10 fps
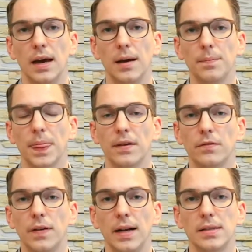Ähm,
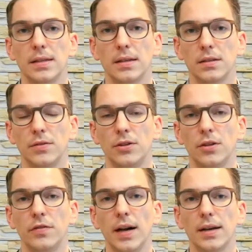falls Ihnen das
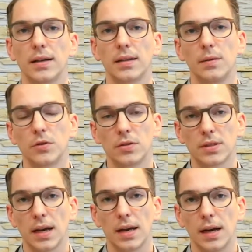Video gefallen hat, geben Sie
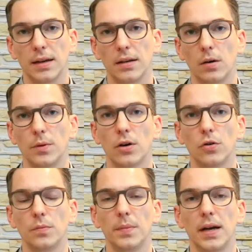uns gerne einen Daumen nach
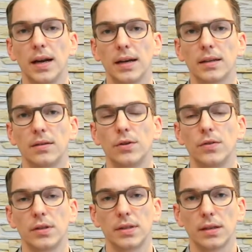oben, ein Like, da
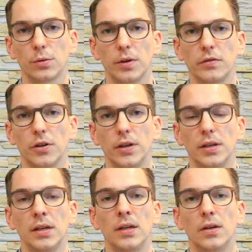würden wir uns sehr drüber
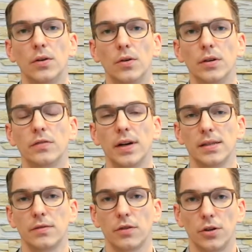freuen. Und
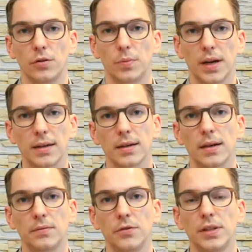falls Sie Freunde und Bekannte
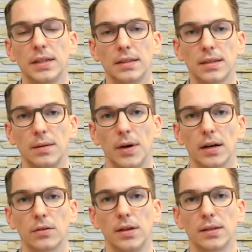haben, für die das Thema
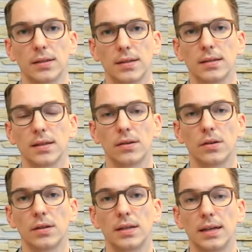aktuell interessant sein
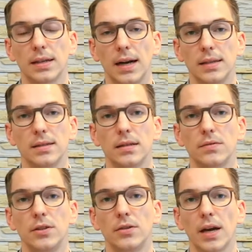könnte, dann teilen Sie
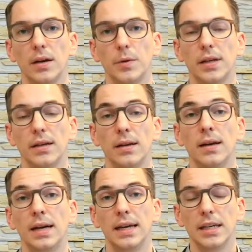das Video gerne mit
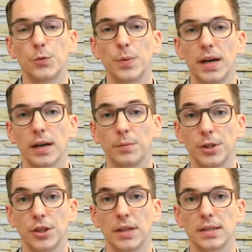denen. Ich bedanke
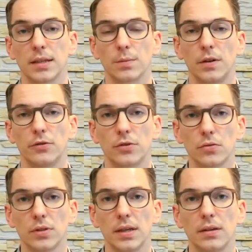mich jetzt erstmal fürs
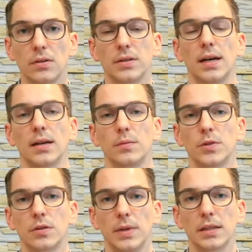Zusehen und sage
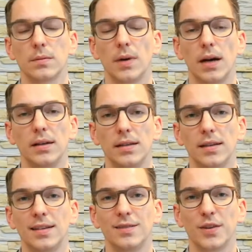bis zum nächsten Mal,
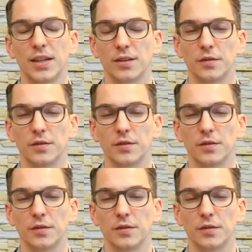Ihr Felix